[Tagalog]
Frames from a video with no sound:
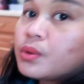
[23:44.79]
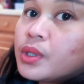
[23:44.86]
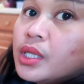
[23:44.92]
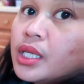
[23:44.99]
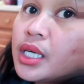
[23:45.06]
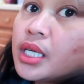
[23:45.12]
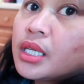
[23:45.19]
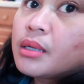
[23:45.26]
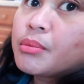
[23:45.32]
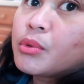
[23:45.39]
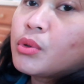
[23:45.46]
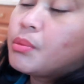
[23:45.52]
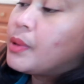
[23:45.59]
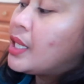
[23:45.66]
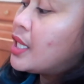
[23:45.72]
yung
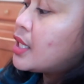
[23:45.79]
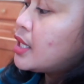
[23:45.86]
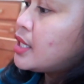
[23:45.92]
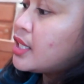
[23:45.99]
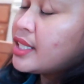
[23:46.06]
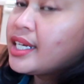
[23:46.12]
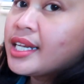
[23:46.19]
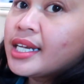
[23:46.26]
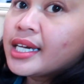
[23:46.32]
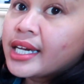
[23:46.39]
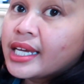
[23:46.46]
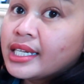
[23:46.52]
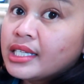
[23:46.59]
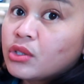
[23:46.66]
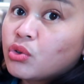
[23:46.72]
hinahanap ko. Palagi niya
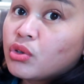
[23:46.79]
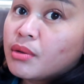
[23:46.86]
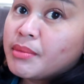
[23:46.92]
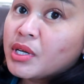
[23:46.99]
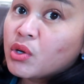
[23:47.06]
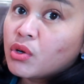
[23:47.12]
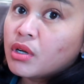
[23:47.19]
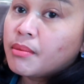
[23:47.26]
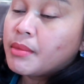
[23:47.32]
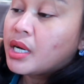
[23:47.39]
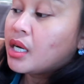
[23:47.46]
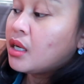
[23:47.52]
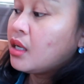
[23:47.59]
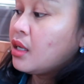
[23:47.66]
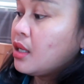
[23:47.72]
nilalagay dito na mayroon
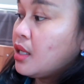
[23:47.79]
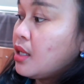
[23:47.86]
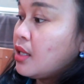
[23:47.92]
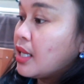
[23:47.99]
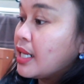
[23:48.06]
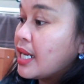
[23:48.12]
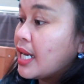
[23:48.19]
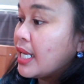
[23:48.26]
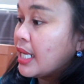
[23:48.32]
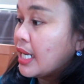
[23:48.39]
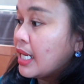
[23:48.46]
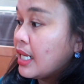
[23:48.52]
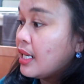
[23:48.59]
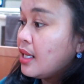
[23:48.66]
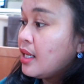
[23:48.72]
namang
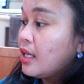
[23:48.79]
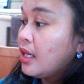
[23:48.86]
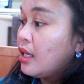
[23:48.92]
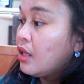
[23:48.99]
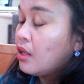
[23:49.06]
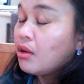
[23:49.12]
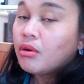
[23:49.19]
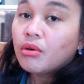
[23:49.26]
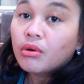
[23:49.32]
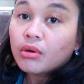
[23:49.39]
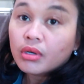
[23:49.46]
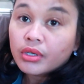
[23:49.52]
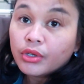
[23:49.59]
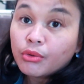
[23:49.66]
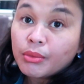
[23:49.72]
lagayan.
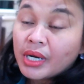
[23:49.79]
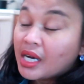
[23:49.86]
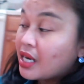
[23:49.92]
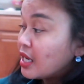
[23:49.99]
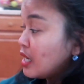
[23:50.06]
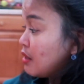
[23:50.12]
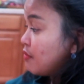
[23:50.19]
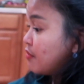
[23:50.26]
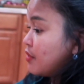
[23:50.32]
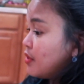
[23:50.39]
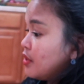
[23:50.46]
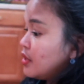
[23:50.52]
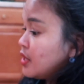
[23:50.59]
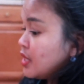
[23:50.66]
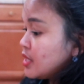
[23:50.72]
Yung mga
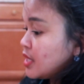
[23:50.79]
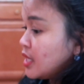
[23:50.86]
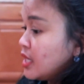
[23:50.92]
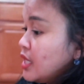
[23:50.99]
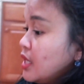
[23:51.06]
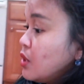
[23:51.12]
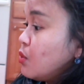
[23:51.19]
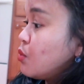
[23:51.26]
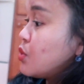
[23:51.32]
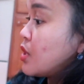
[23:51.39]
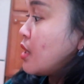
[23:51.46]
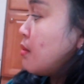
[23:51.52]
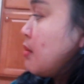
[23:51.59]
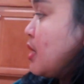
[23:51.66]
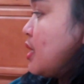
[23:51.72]
cover is andito
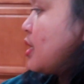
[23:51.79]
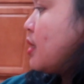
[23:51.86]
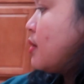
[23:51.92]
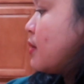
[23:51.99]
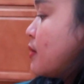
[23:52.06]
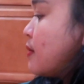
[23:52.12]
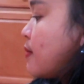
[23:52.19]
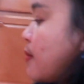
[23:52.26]
sa kabila, look.